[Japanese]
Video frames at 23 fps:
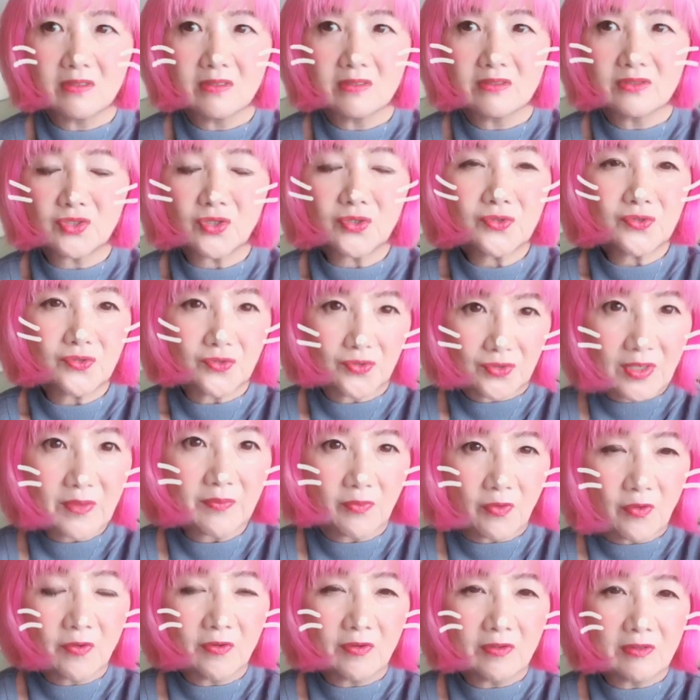ちょっとでも
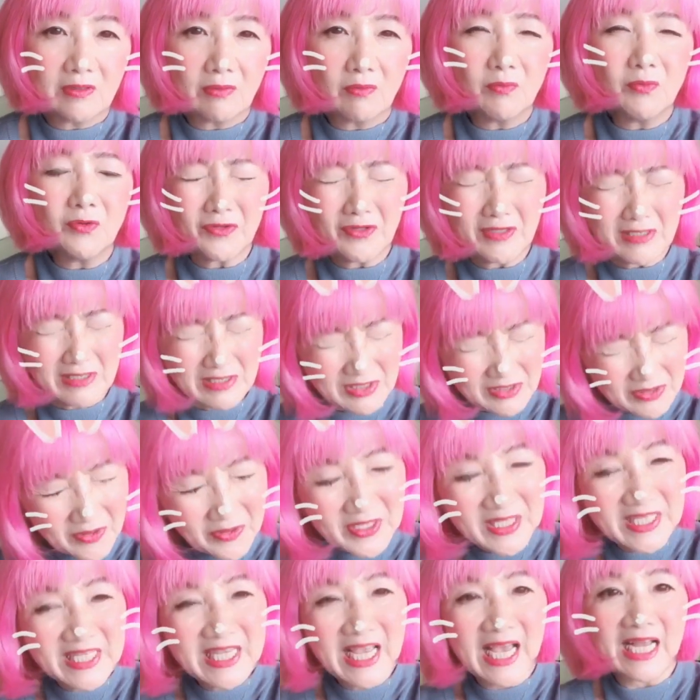ものすごい
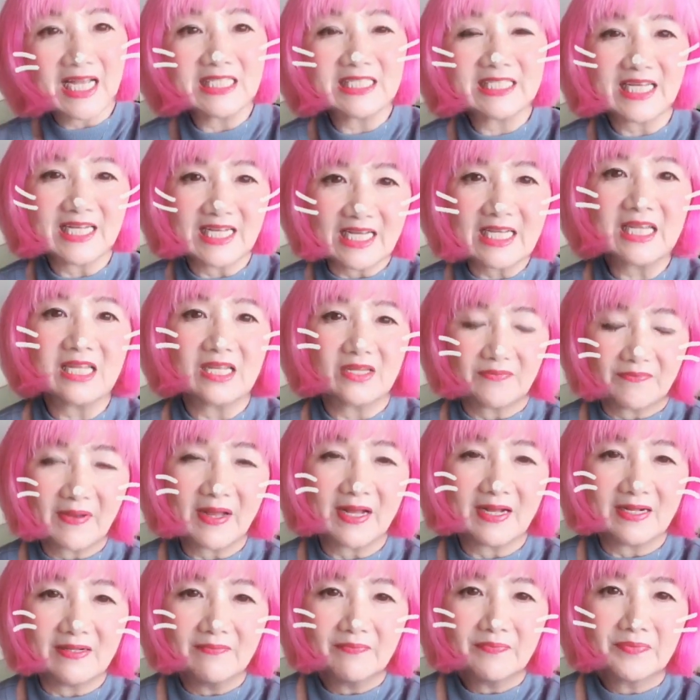嫌じゃなけれ
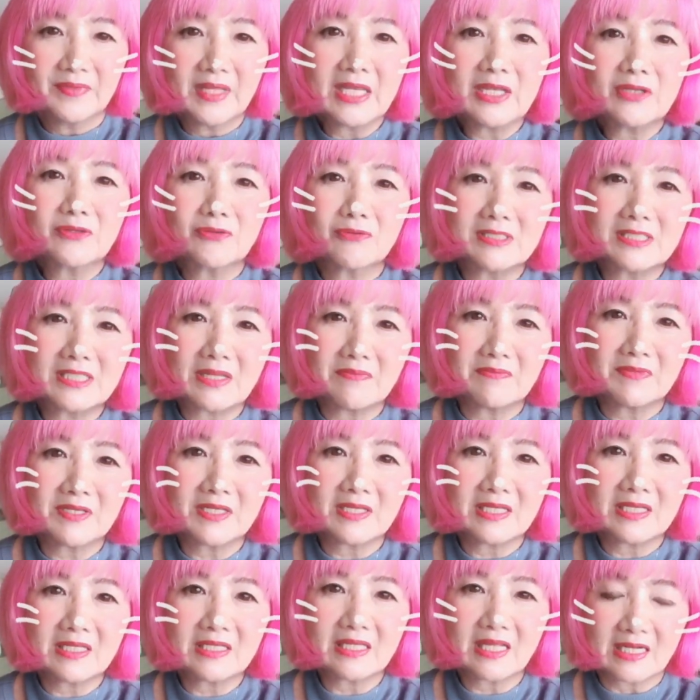ばデートしてみ
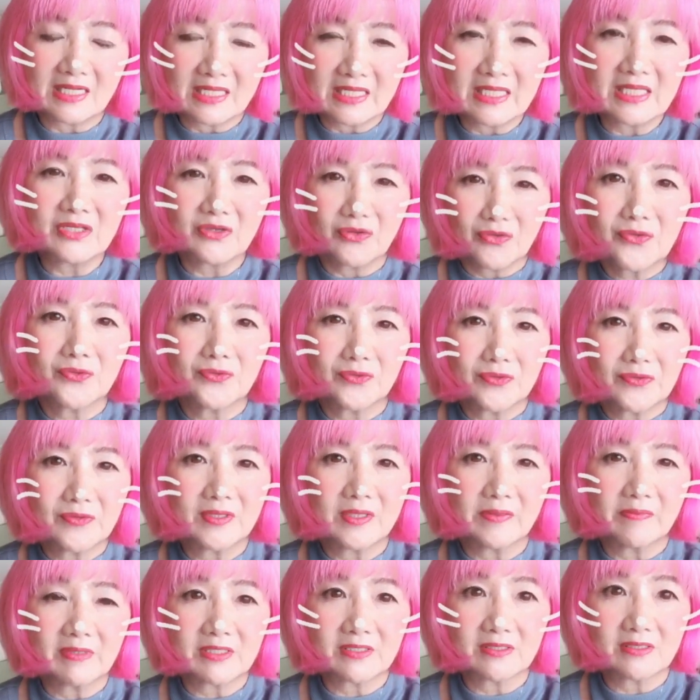たらいいよと言って
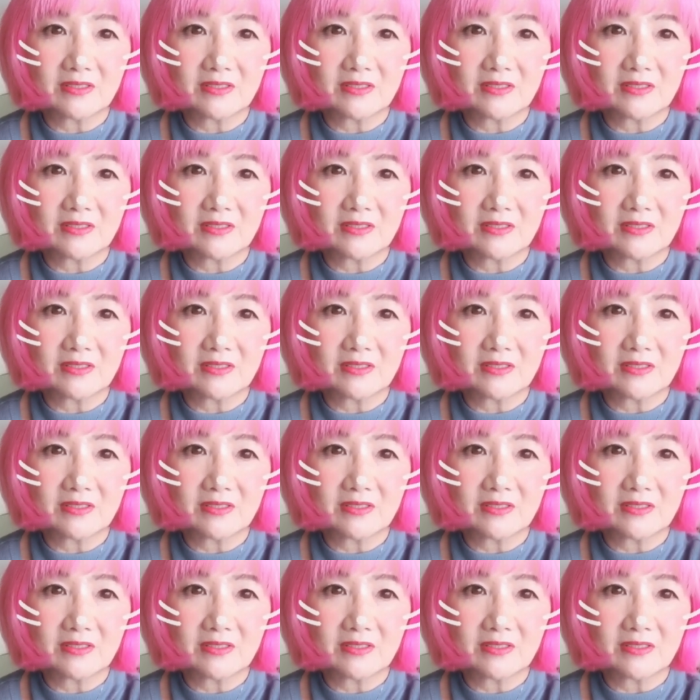ます。